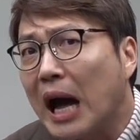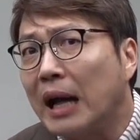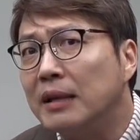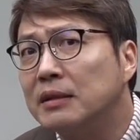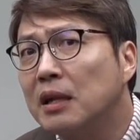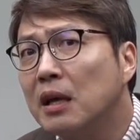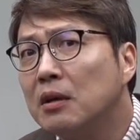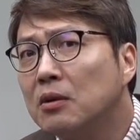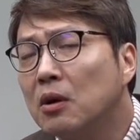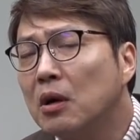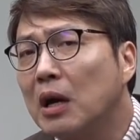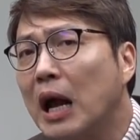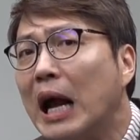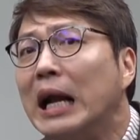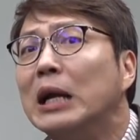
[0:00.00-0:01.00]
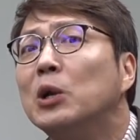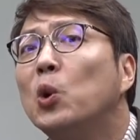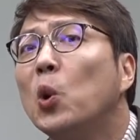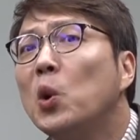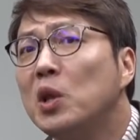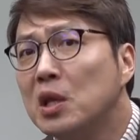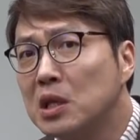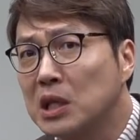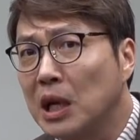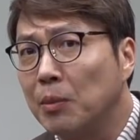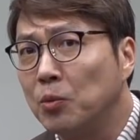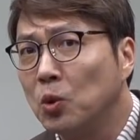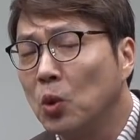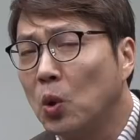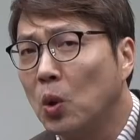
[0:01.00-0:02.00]
않다는 걸 알고 있는
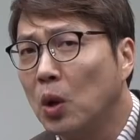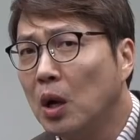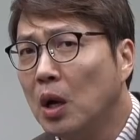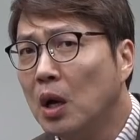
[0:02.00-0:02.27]
사람도